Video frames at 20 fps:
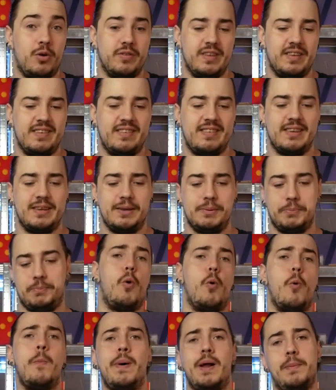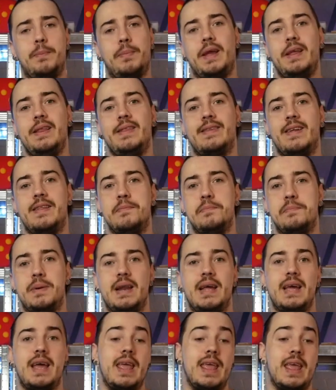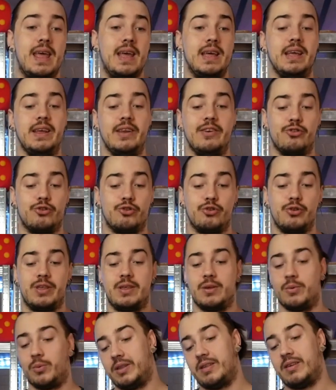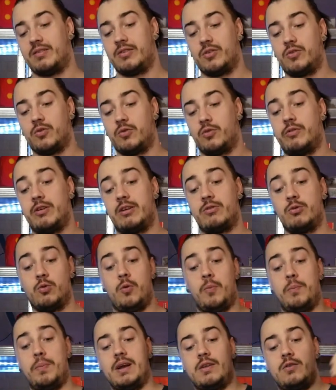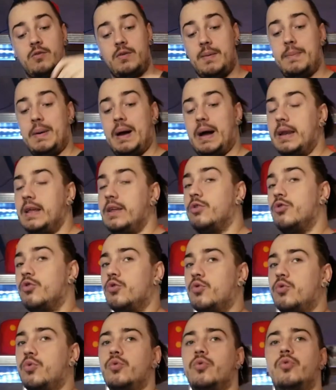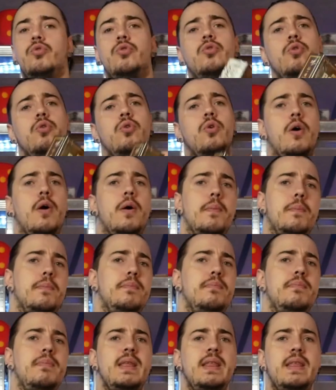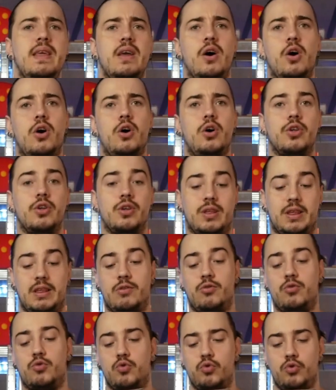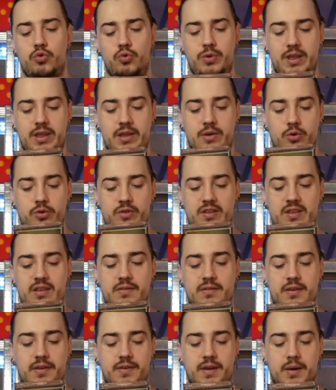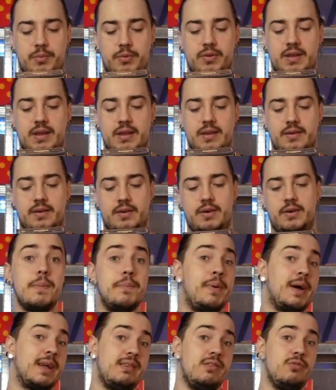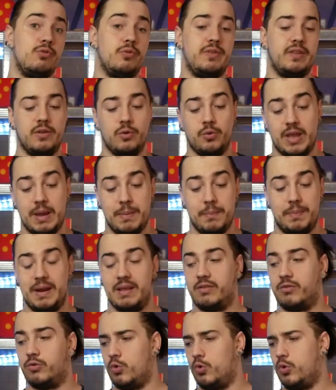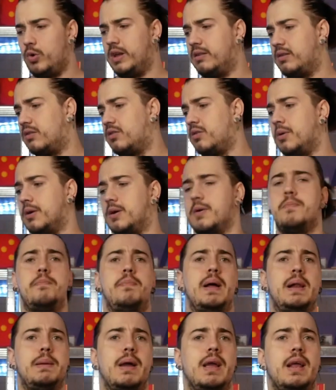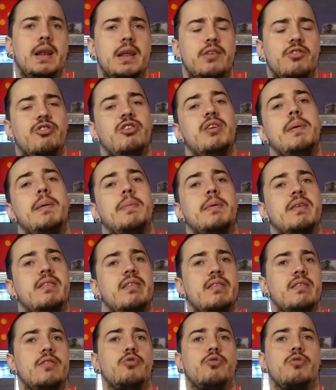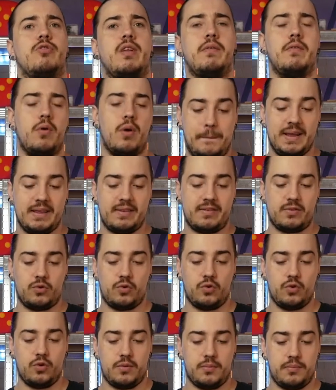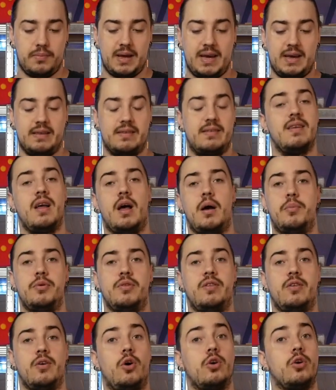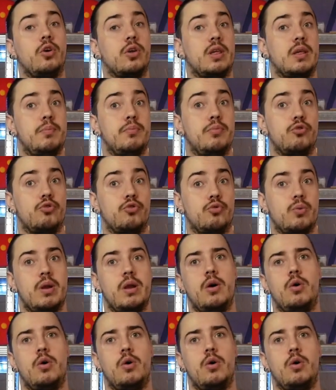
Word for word: envie d'essayer. On parle print and play et jeux qui ont été sortis dans une version compacte. On va parler du coup de Mini Rogue qui du coup lui aussi va faire peut-être partie de vidéo de gameplay solo, exactement comme Palm Island, je l'ai pas précisé juste avant, parce que bah, c'est un petit rogue qui peut se jouer